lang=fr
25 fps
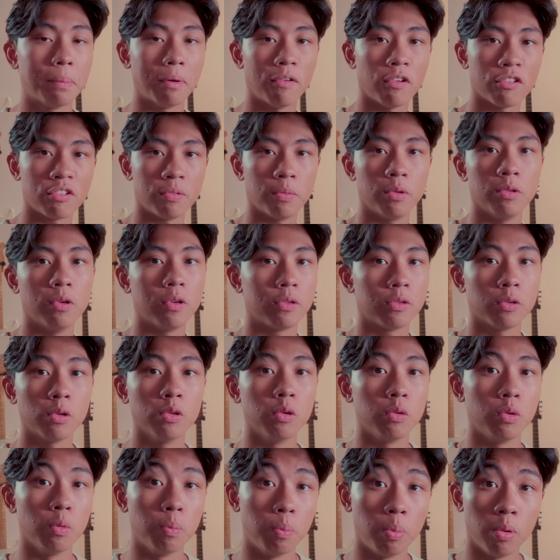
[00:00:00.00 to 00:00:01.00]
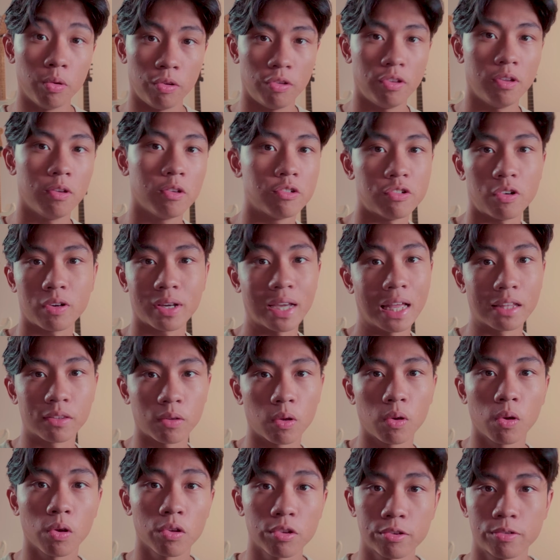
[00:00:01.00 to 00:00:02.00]
t'as pas forcément le temps de te poser sur
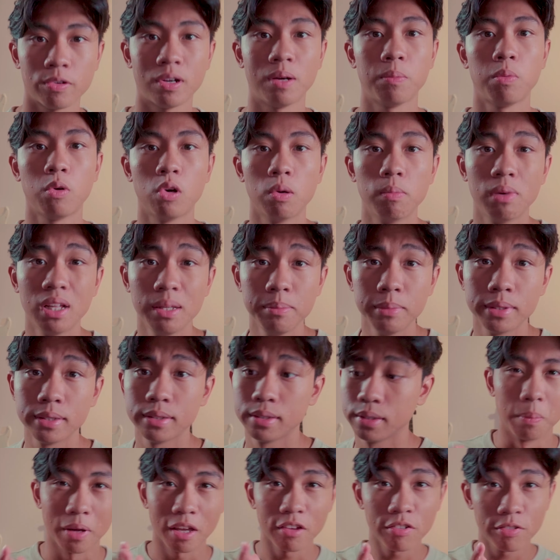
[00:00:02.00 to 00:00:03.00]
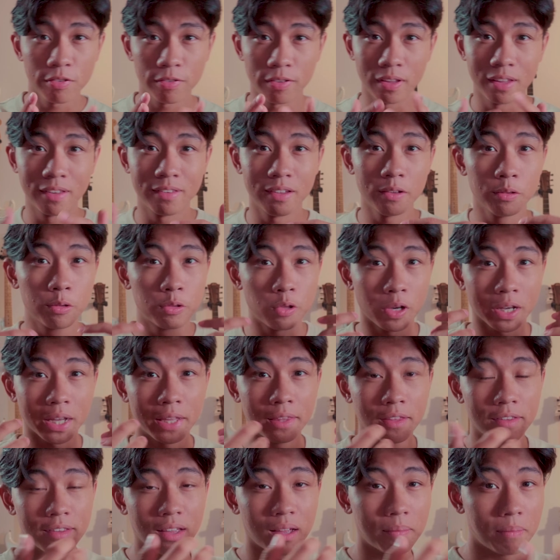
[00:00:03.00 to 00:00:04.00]
4 heures sur un problème. Bref, essaye de
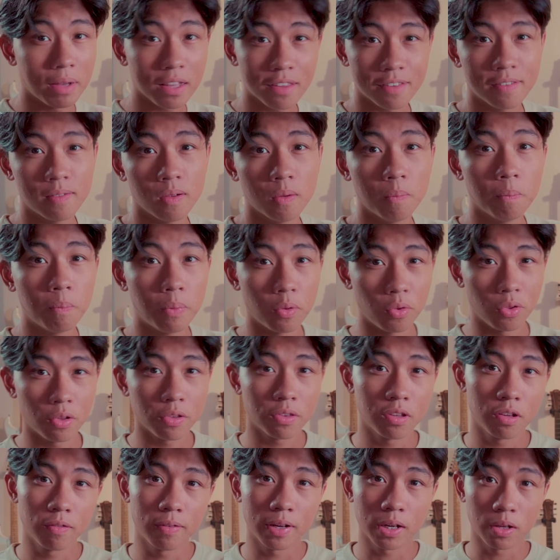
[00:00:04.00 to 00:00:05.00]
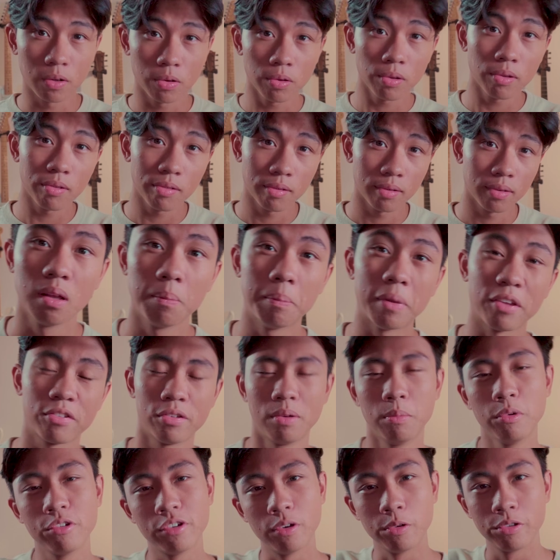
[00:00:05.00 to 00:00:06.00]
t'organiser un maximum pendant tes vacances.
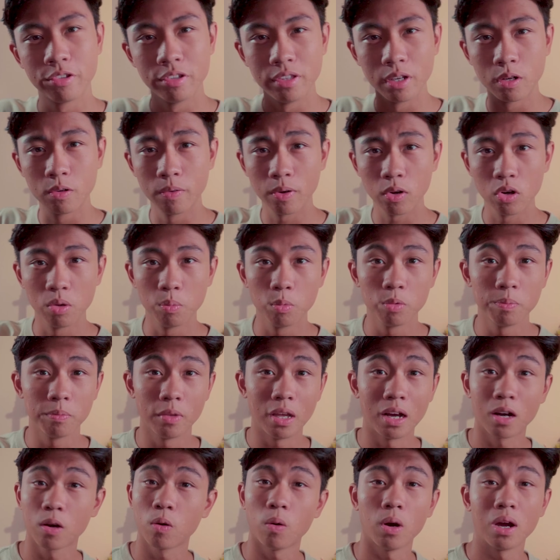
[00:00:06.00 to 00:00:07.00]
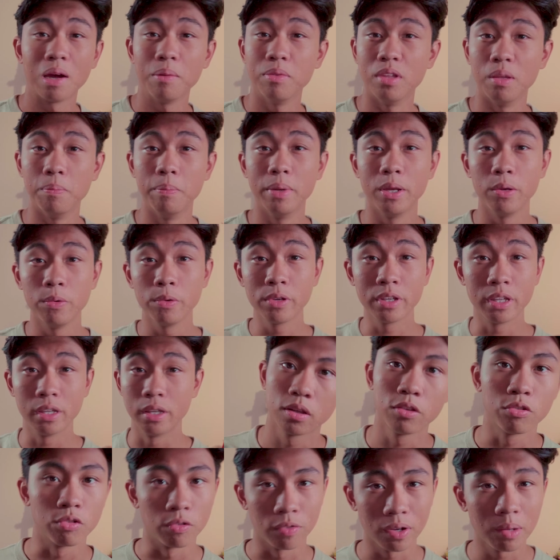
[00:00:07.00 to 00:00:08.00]
Personnellement, j'ai aussi découvert le monde incroyable des BU
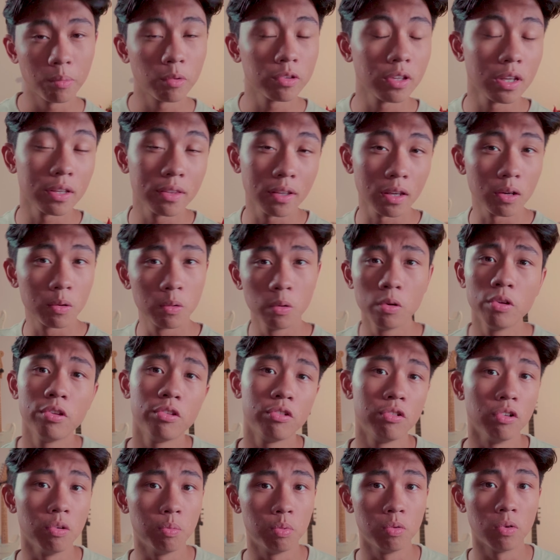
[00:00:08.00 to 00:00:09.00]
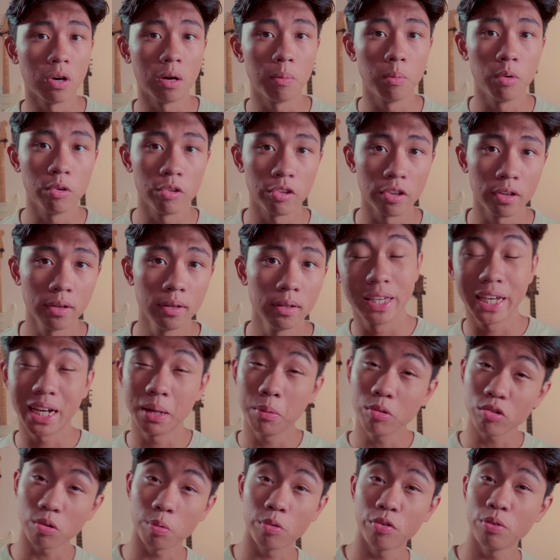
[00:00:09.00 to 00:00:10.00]
qui, sont vraiment très très cool si tu veux pouvoir bosser.
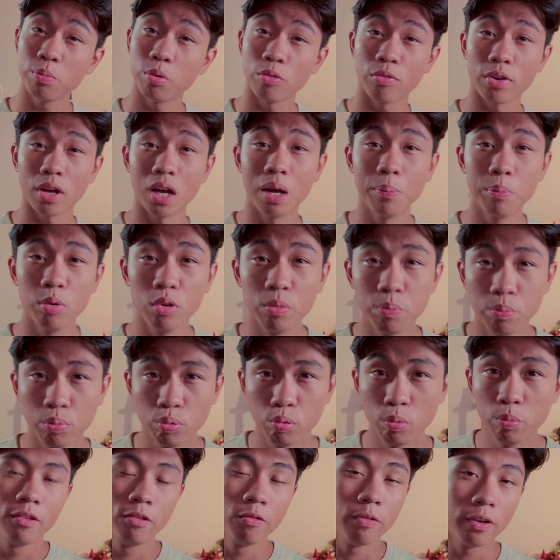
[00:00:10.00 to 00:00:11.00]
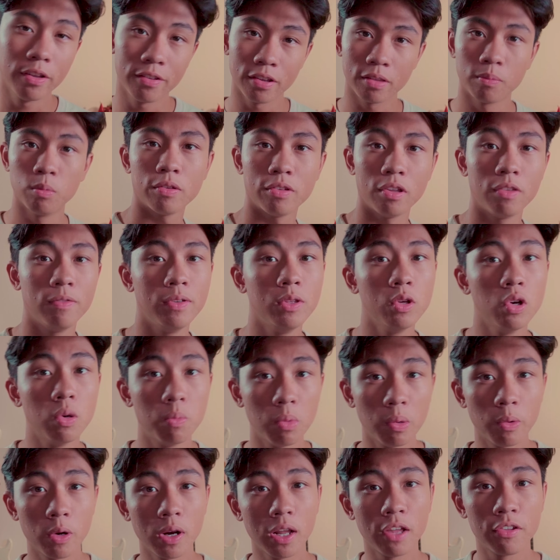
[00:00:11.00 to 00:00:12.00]
Également, j'en profite pour faire un peu de pub. Si vous voyez cette, vidéo au
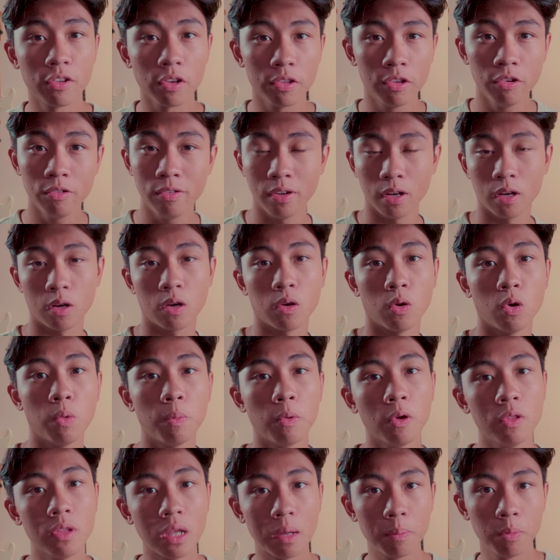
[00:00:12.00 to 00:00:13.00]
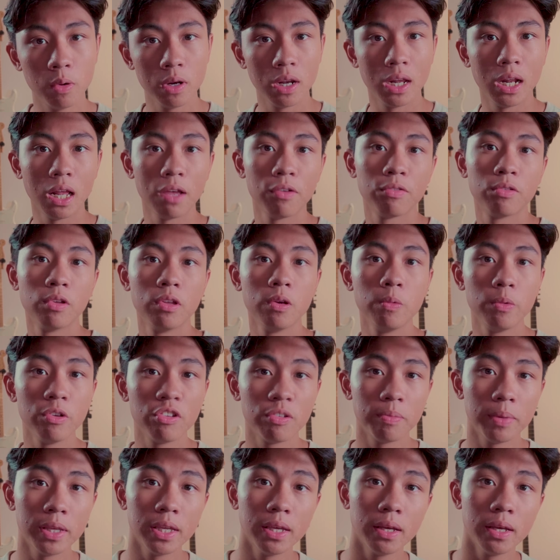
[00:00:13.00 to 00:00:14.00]
moment de la sortie, je vais reprendre un peu les live study with me